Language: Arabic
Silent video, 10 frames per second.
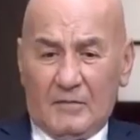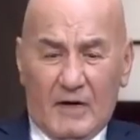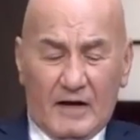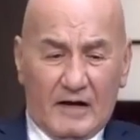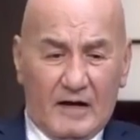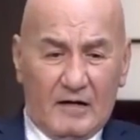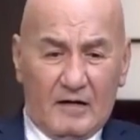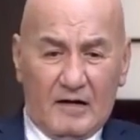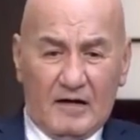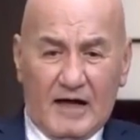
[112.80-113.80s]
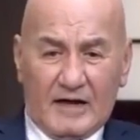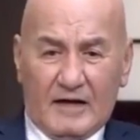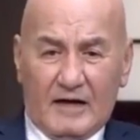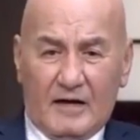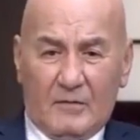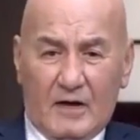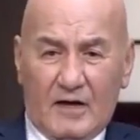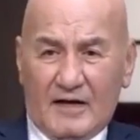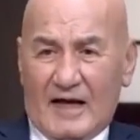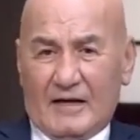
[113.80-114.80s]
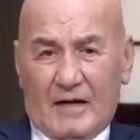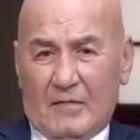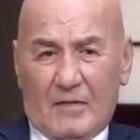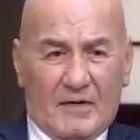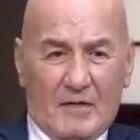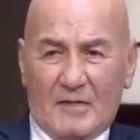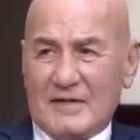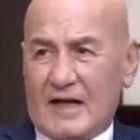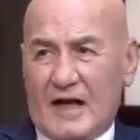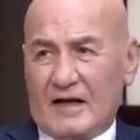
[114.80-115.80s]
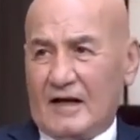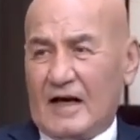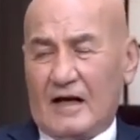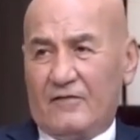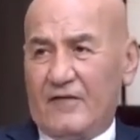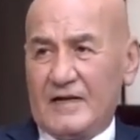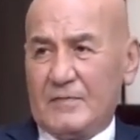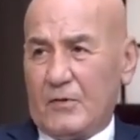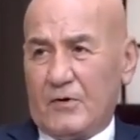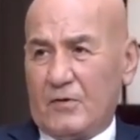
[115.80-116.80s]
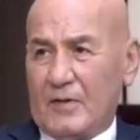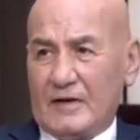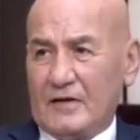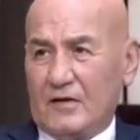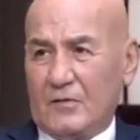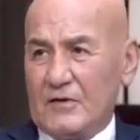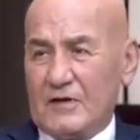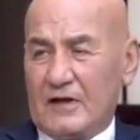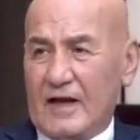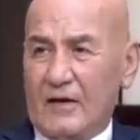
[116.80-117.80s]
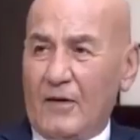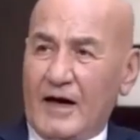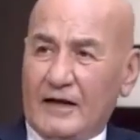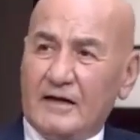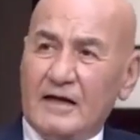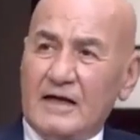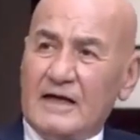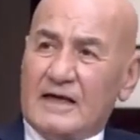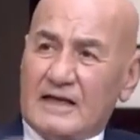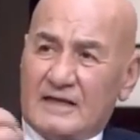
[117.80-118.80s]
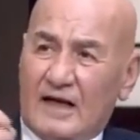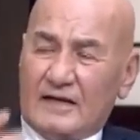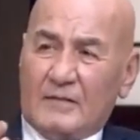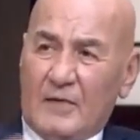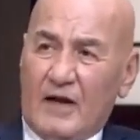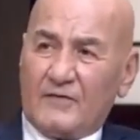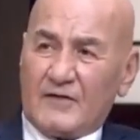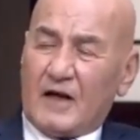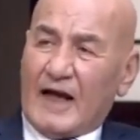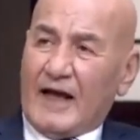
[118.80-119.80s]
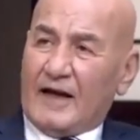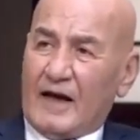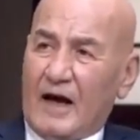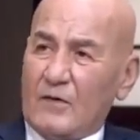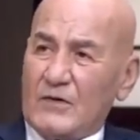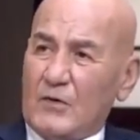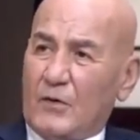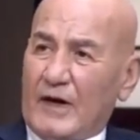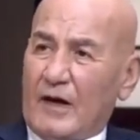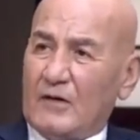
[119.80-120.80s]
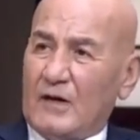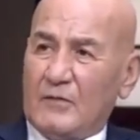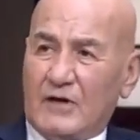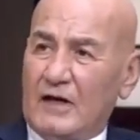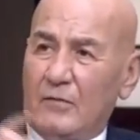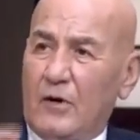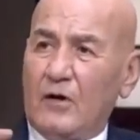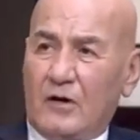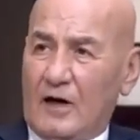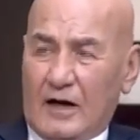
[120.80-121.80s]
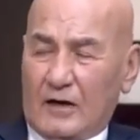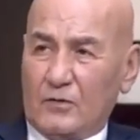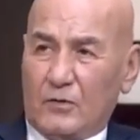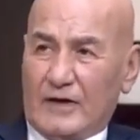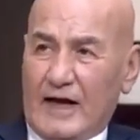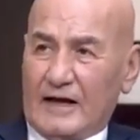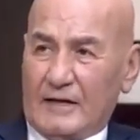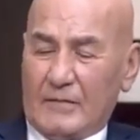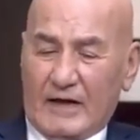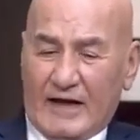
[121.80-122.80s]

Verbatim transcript: انا انا يعني لما يعني لما بتبقى مثلا حضرتك على الفيسبوك وبعدين تبص تلاقي واحد استخدم لفظ خارج او سوقي او دم تقيل بلوك على طول يعني